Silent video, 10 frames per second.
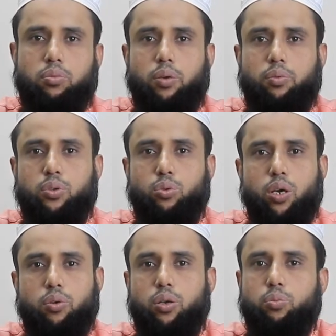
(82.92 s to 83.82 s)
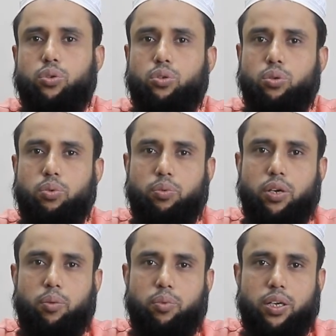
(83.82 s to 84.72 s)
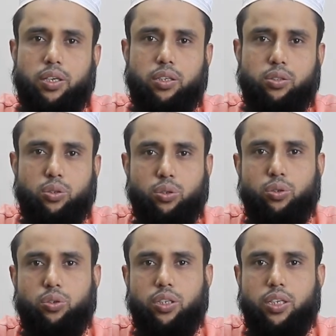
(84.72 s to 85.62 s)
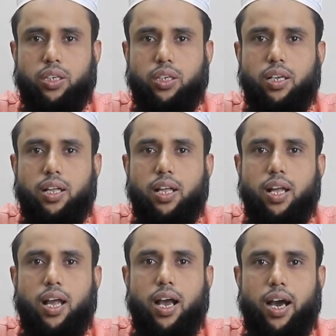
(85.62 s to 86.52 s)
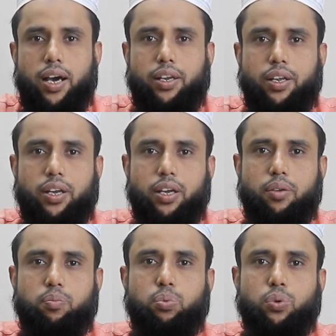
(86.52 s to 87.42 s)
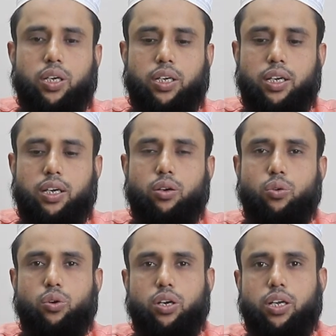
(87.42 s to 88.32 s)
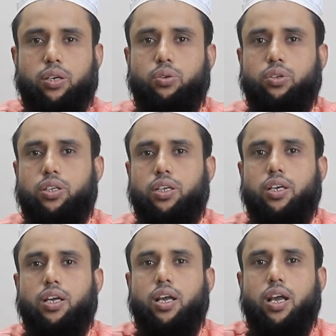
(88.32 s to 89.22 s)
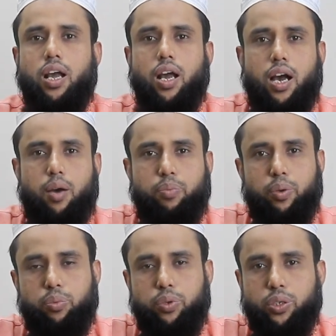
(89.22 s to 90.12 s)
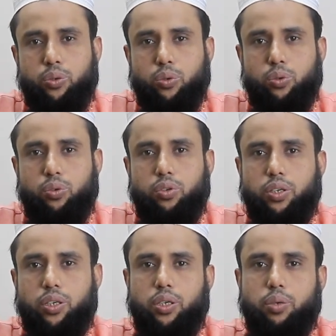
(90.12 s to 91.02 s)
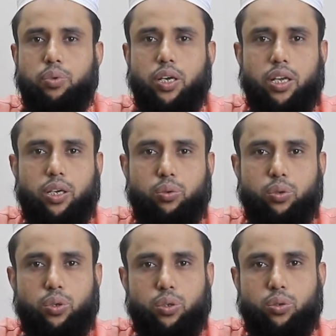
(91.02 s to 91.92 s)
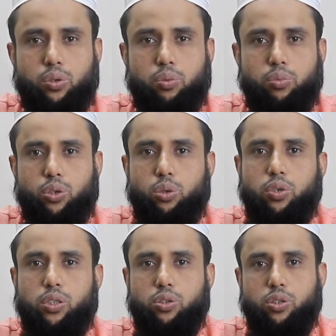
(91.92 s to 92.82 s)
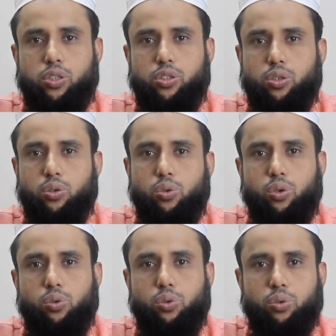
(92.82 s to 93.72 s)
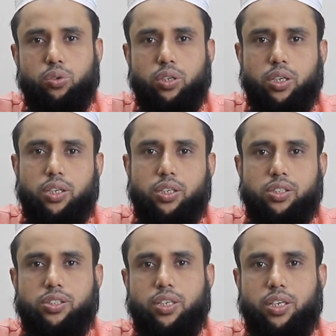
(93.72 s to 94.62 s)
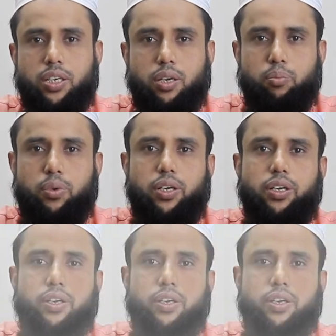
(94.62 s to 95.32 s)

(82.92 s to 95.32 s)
এবং দুলাবালি মুক্তভাবে আমরা এটা সংগ্রহ করে থাকি আর এই প্রোডাক্টটা অর্ডার করতে আপনি ভিজিট করুন ইবিআই অ্যাগ্রো ডট কম অথবা সরাসরি কল করুন স্ক্রিনে নাম্বারে